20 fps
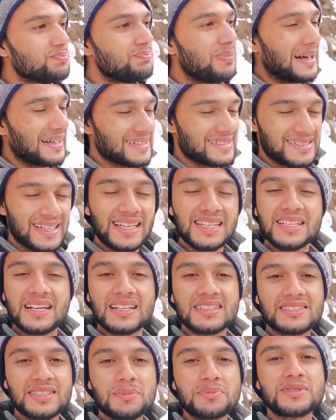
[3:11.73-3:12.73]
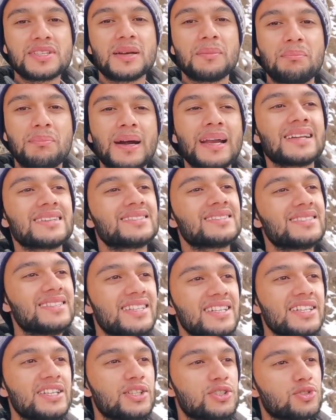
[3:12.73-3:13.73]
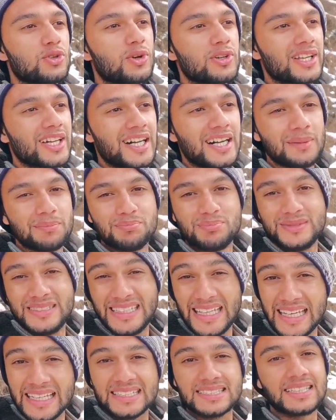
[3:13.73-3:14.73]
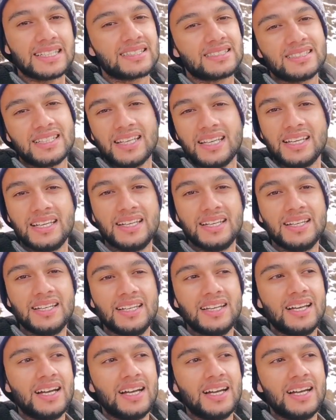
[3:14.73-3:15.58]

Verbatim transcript: पाकिस्तान का सबसे बड़ा स्की रिजोर्ट आप देख सकते हैं